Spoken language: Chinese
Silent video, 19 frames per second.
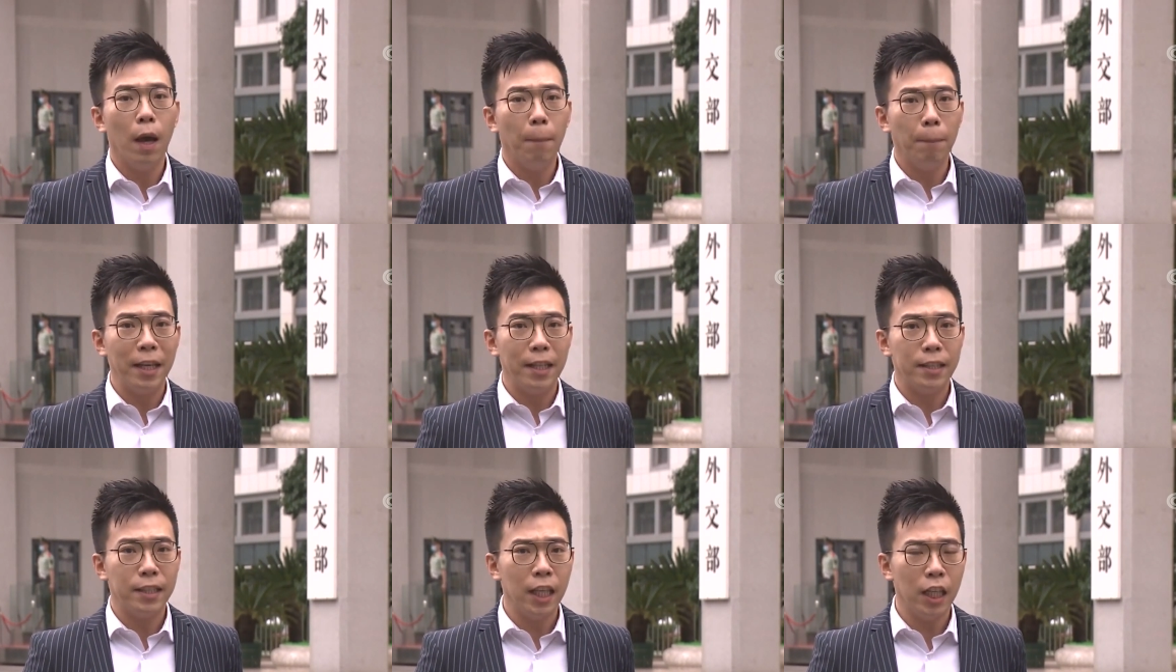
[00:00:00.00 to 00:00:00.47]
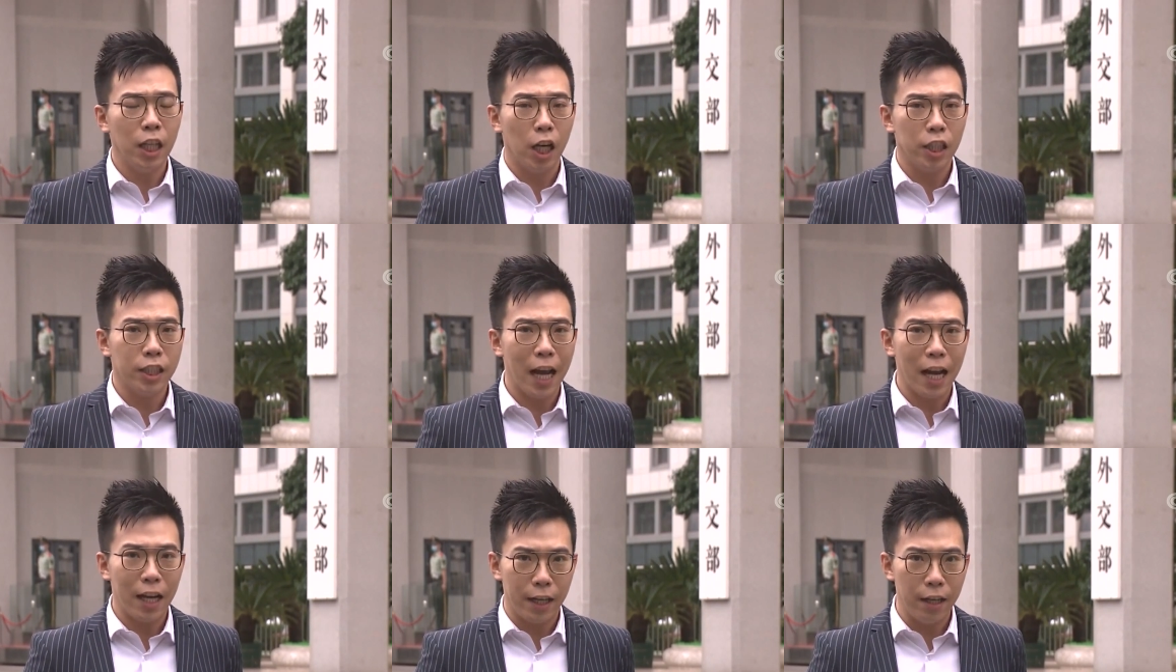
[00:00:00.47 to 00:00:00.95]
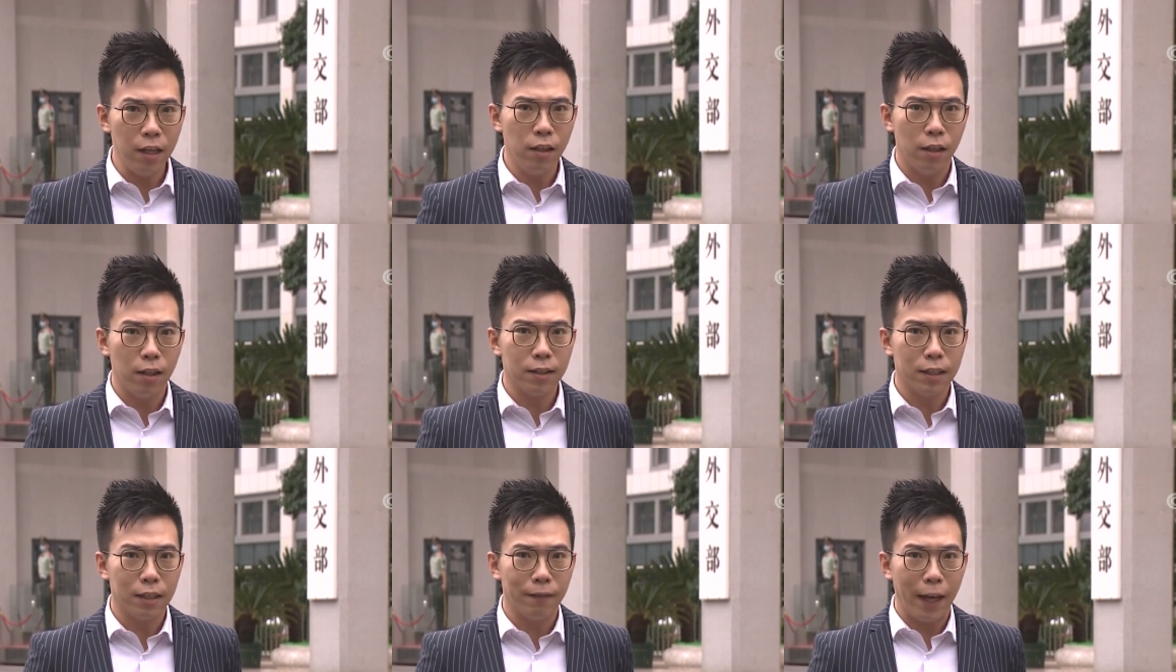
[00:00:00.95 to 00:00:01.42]
摒弃冷战联
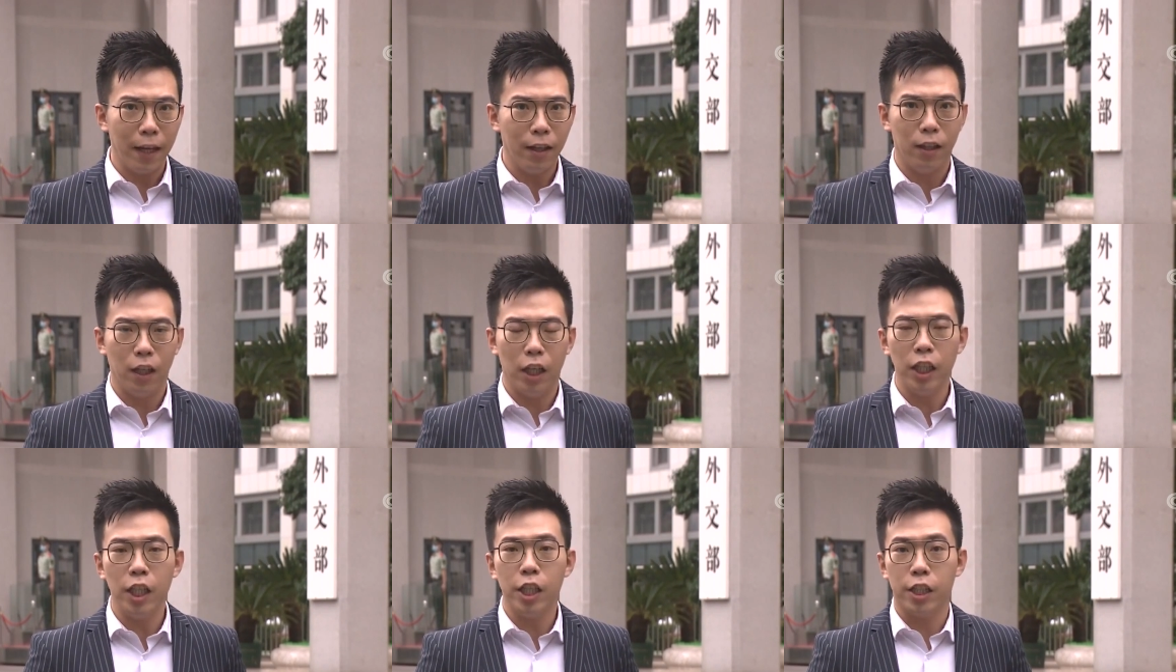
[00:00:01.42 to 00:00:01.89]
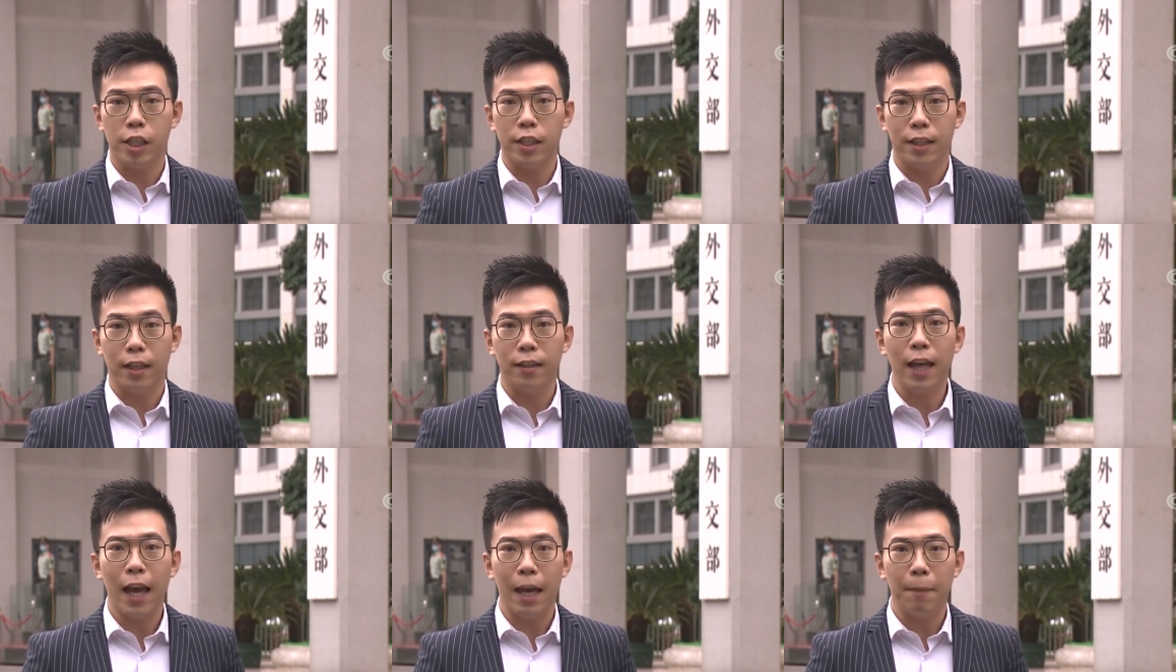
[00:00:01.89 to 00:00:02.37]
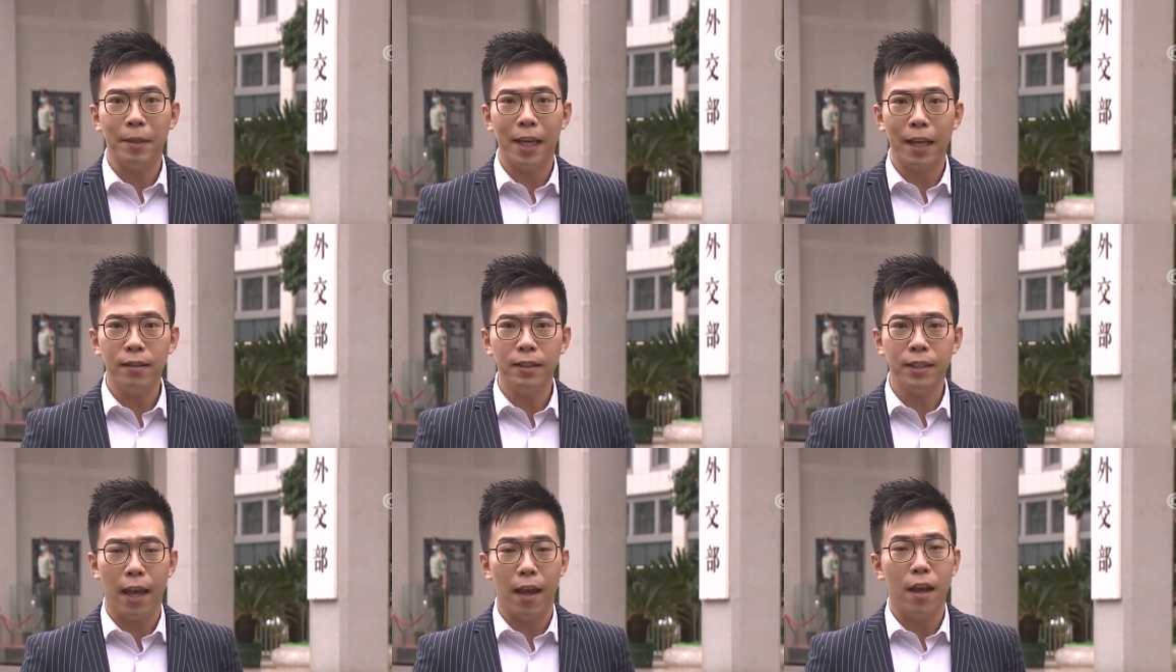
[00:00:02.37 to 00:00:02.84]
合思维和意识形态
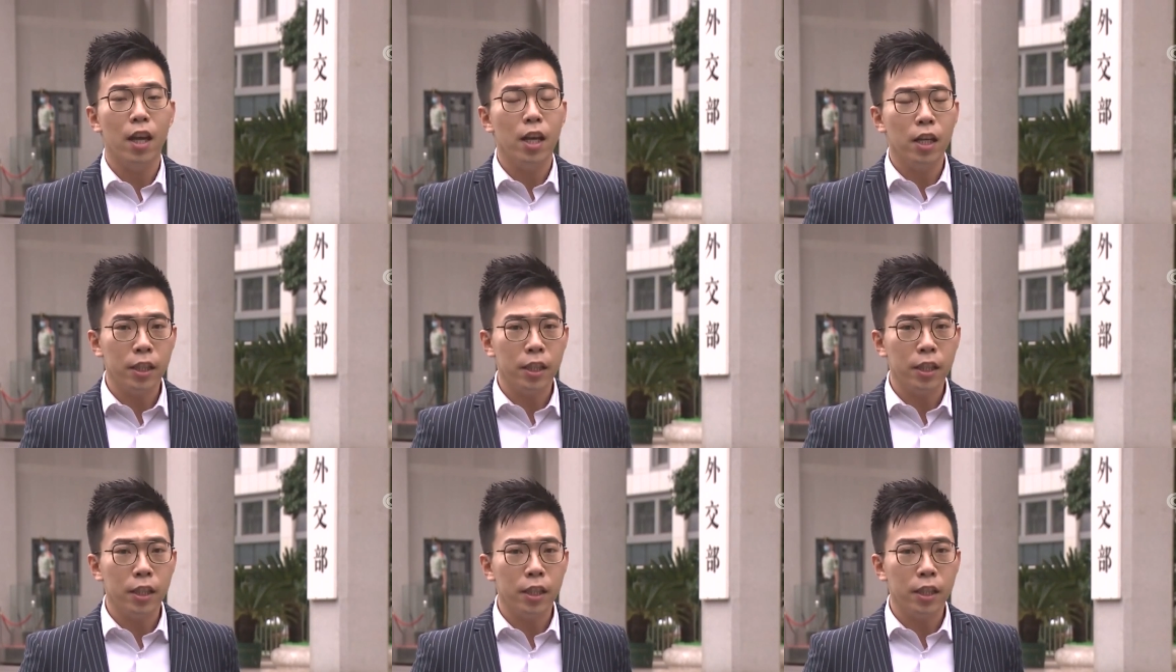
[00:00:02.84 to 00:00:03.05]
偏见，